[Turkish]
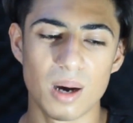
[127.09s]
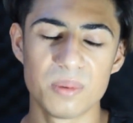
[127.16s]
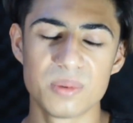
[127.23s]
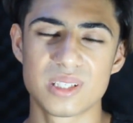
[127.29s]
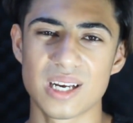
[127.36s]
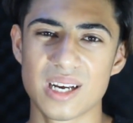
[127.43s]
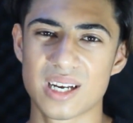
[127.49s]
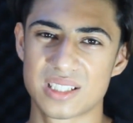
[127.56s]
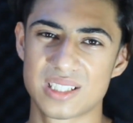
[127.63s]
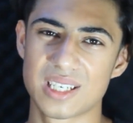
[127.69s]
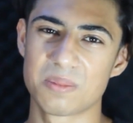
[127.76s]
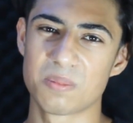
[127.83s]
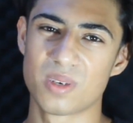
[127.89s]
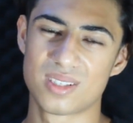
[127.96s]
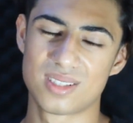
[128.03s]
Abi sen kaça
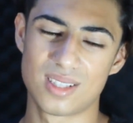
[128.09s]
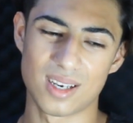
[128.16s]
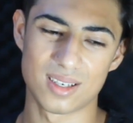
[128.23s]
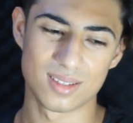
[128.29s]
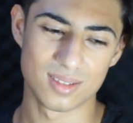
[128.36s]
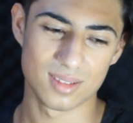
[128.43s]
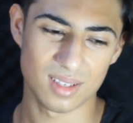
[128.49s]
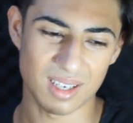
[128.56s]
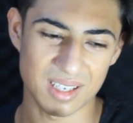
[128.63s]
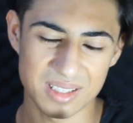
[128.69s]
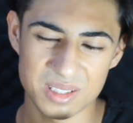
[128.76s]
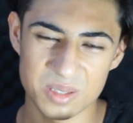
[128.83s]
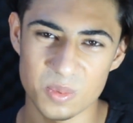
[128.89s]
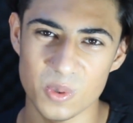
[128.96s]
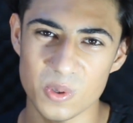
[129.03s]
gitmek isterdin?
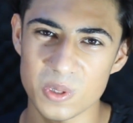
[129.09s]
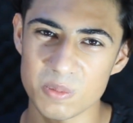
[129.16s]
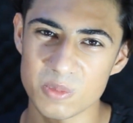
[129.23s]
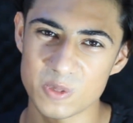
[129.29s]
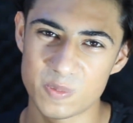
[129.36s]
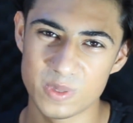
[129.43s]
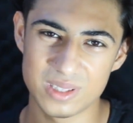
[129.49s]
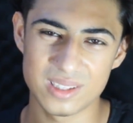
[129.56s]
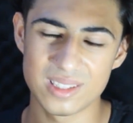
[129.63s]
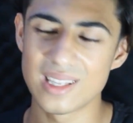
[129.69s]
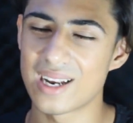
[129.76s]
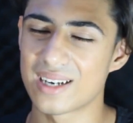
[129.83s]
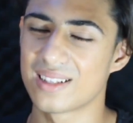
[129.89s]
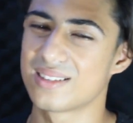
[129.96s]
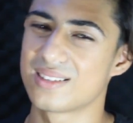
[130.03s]
Kardeşim okulumuz bitti
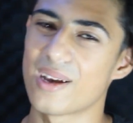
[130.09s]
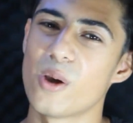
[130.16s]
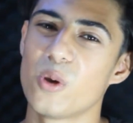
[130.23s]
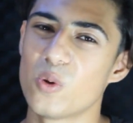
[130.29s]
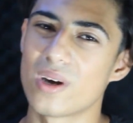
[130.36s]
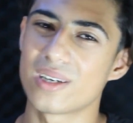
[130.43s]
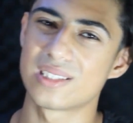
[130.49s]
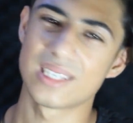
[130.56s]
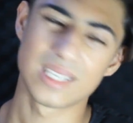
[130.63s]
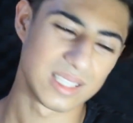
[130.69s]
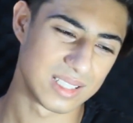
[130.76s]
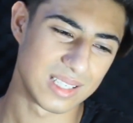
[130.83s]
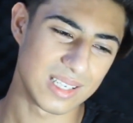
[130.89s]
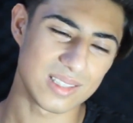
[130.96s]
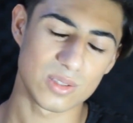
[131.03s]
neredeyse ya. Üniversiteye
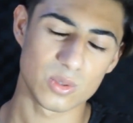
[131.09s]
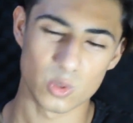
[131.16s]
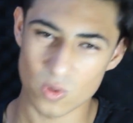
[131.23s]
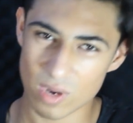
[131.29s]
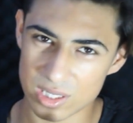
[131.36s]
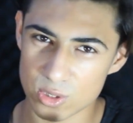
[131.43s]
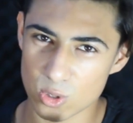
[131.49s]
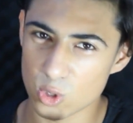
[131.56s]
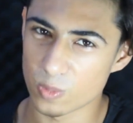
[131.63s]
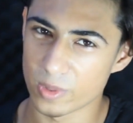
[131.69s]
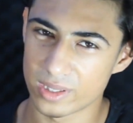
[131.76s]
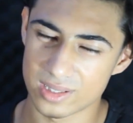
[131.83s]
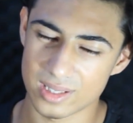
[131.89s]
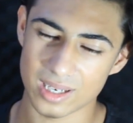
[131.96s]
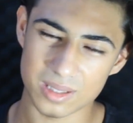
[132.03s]
geçeceğiz. Üniversiteyi
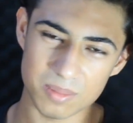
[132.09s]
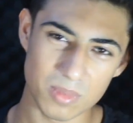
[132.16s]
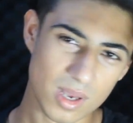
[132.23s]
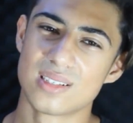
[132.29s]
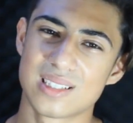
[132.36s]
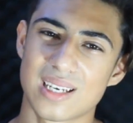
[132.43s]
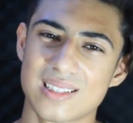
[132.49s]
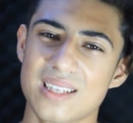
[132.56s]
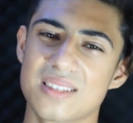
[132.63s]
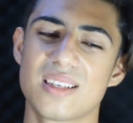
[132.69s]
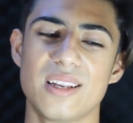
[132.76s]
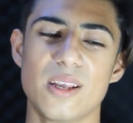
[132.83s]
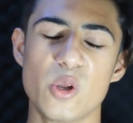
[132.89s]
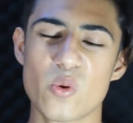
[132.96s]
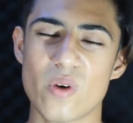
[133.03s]
okumak isterdim. Zaten
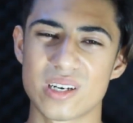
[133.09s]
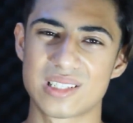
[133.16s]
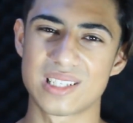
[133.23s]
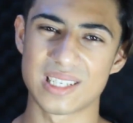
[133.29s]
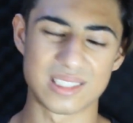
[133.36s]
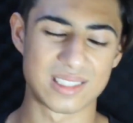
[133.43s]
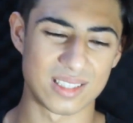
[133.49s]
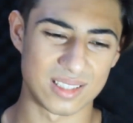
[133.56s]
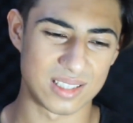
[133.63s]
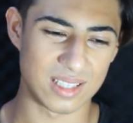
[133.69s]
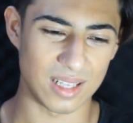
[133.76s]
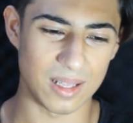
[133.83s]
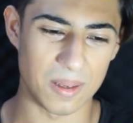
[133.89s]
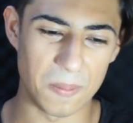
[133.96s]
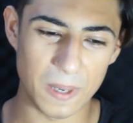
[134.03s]
seneye üniversiteye gideceğiz
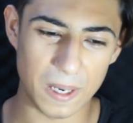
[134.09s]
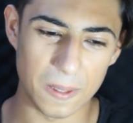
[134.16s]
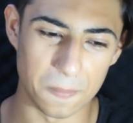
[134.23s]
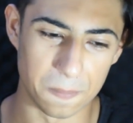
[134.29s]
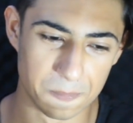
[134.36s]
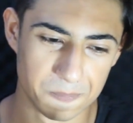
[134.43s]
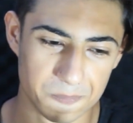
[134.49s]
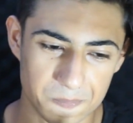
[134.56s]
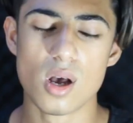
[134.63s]
inşallah. Bakalım.